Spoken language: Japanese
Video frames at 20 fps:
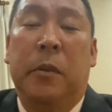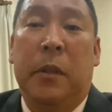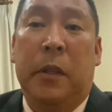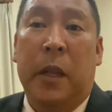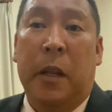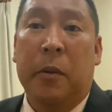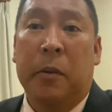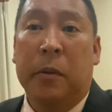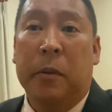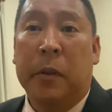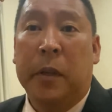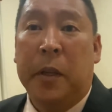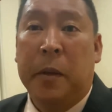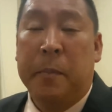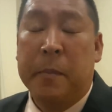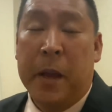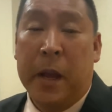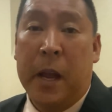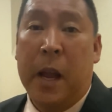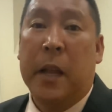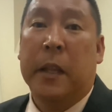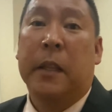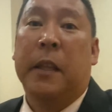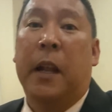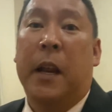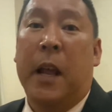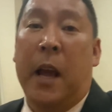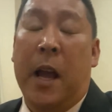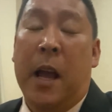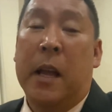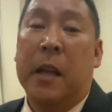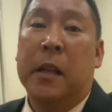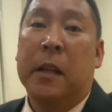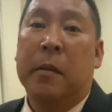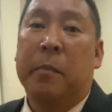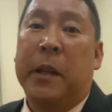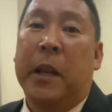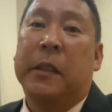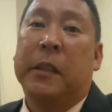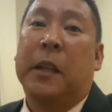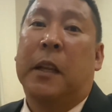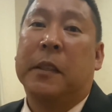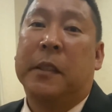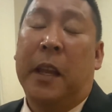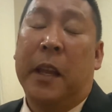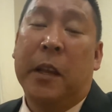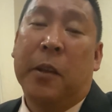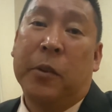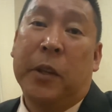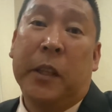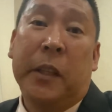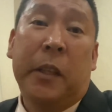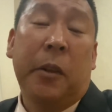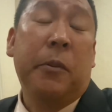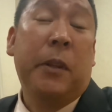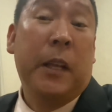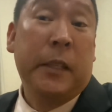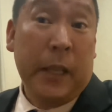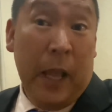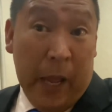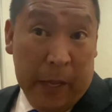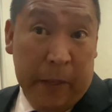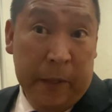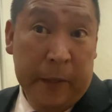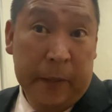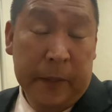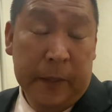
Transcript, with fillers: てる暇があったら、皆さん選挙に行ってください。